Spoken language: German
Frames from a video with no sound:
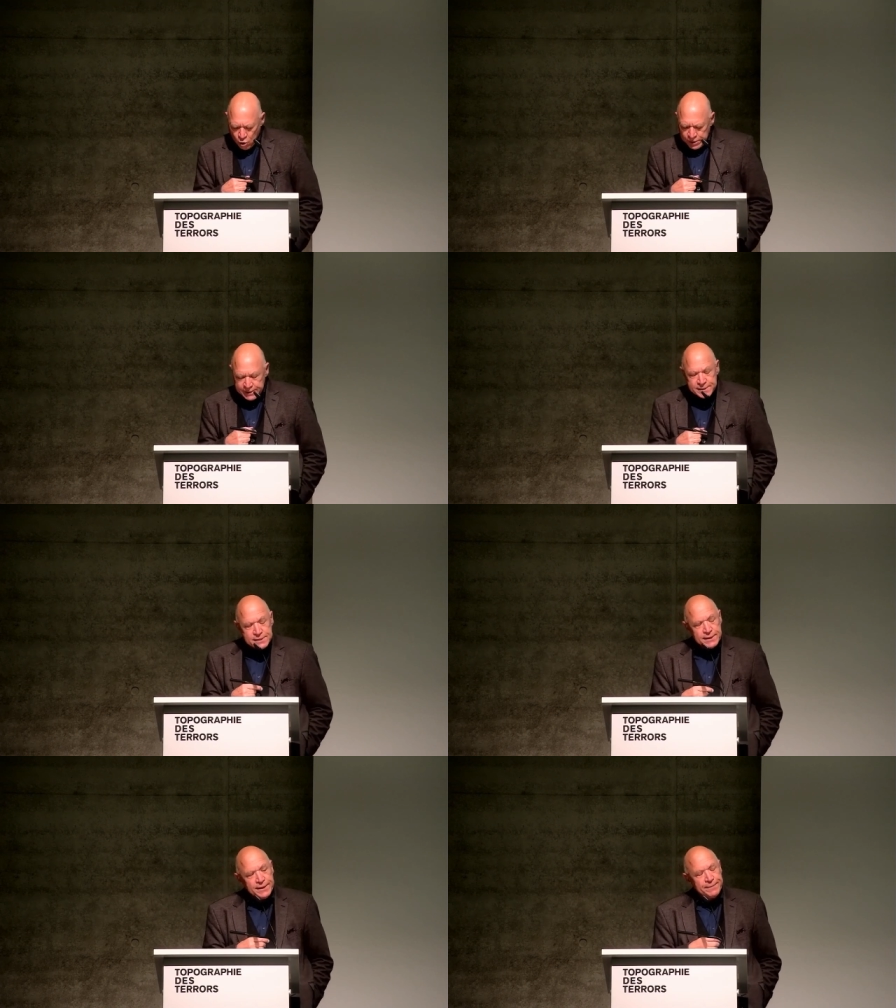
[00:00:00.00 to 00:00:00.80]

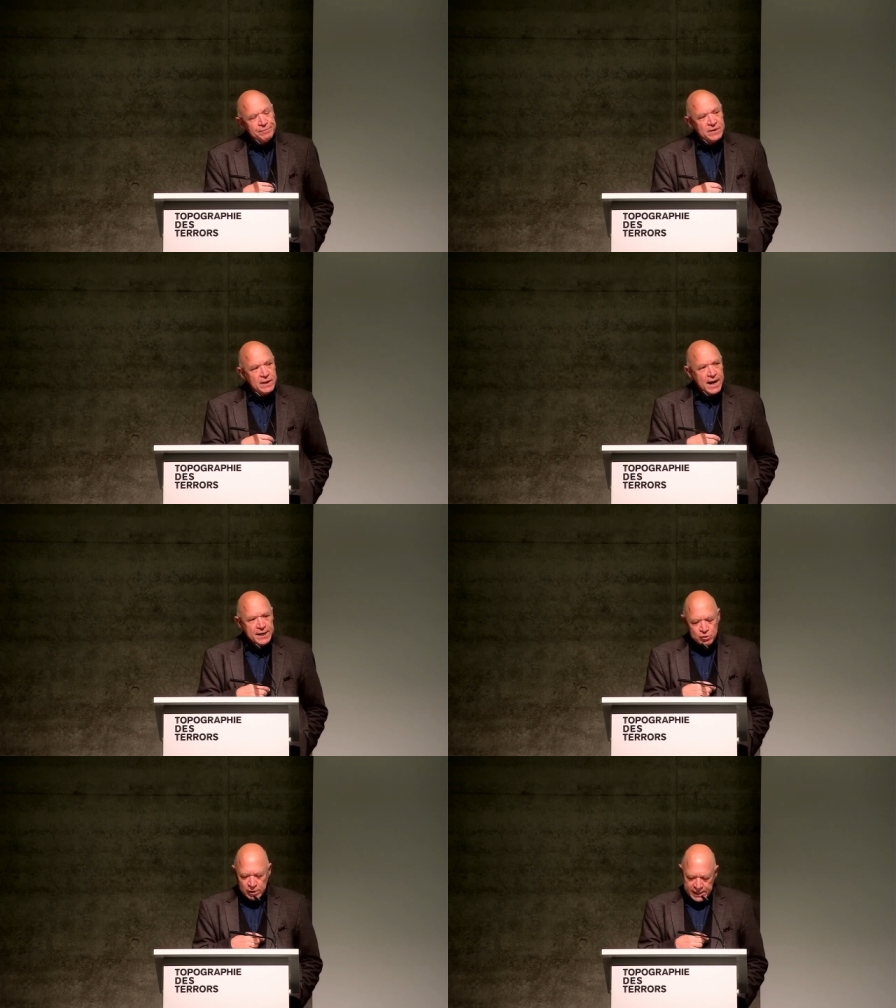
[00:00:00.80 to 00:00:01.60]
Und ähm,
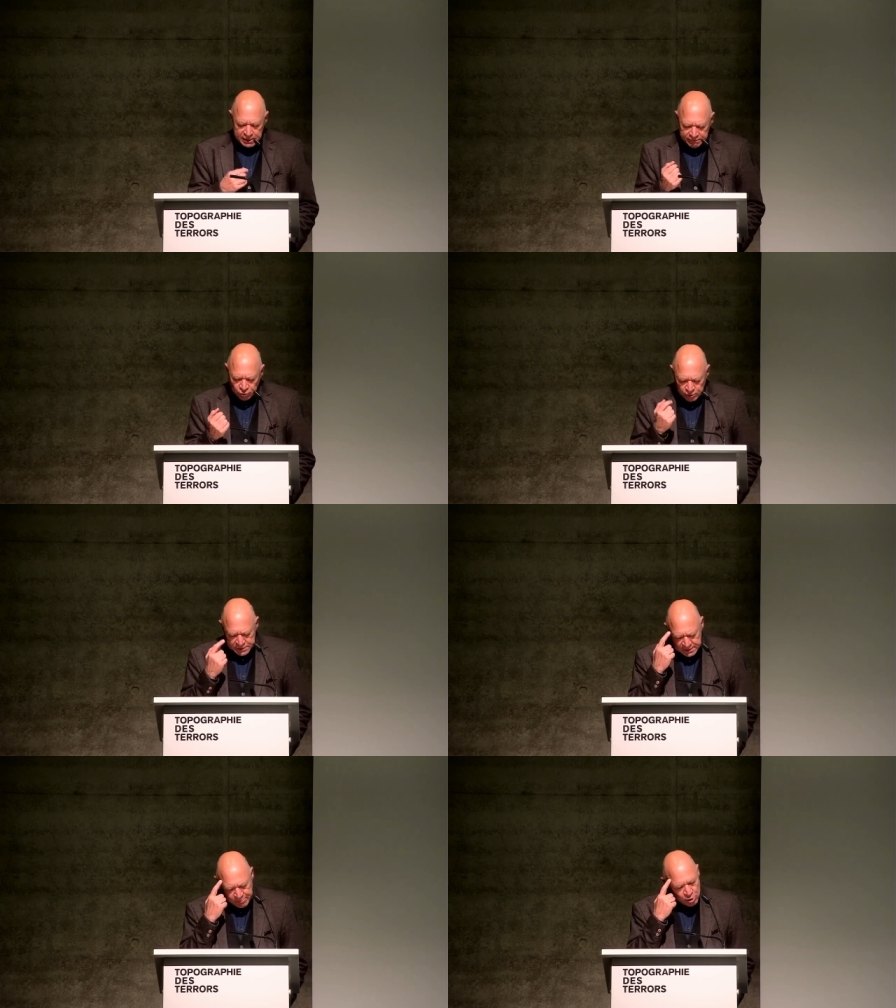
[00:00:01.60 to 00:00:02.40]
eine Kollegin von
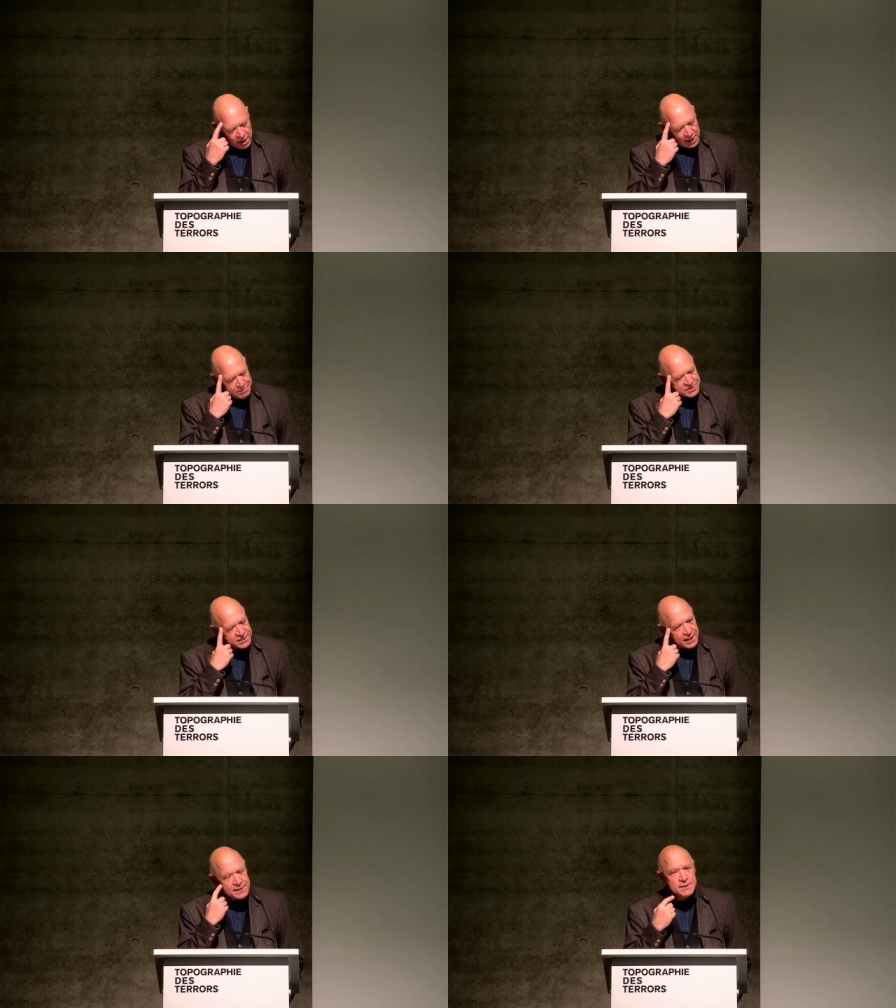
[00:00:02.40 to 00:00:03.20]
uns, Deborah
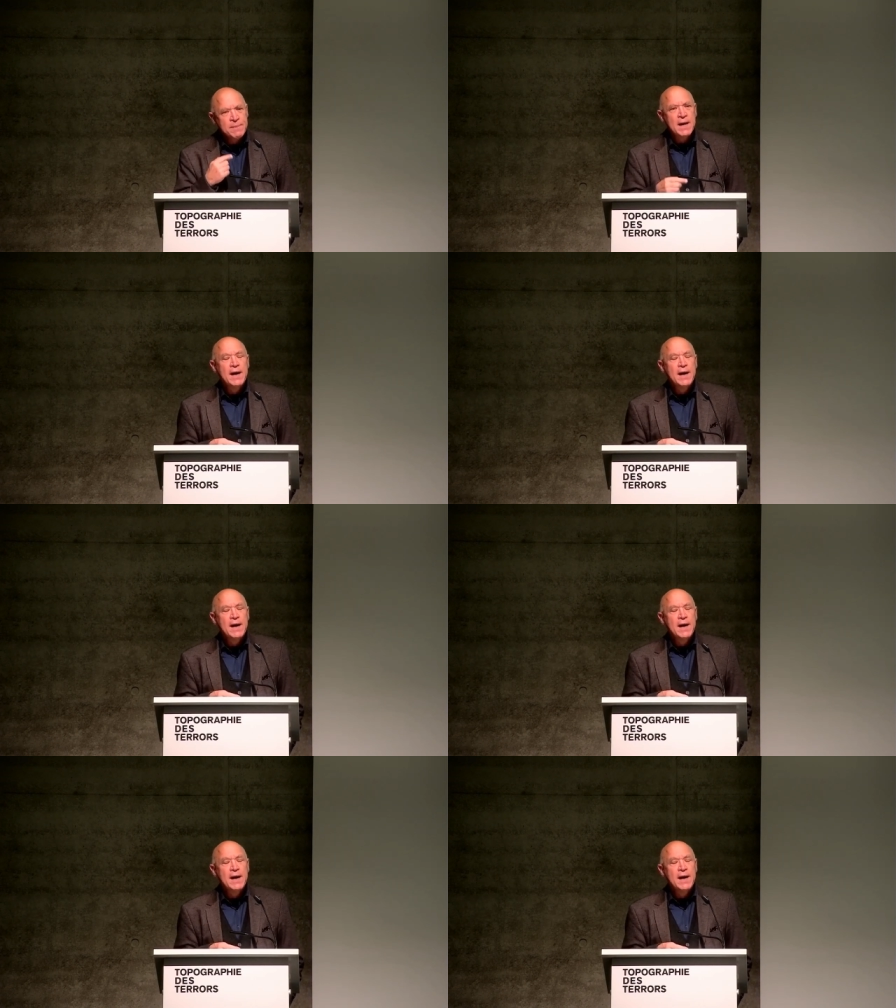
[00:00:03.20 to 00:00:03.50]
Lipstedt,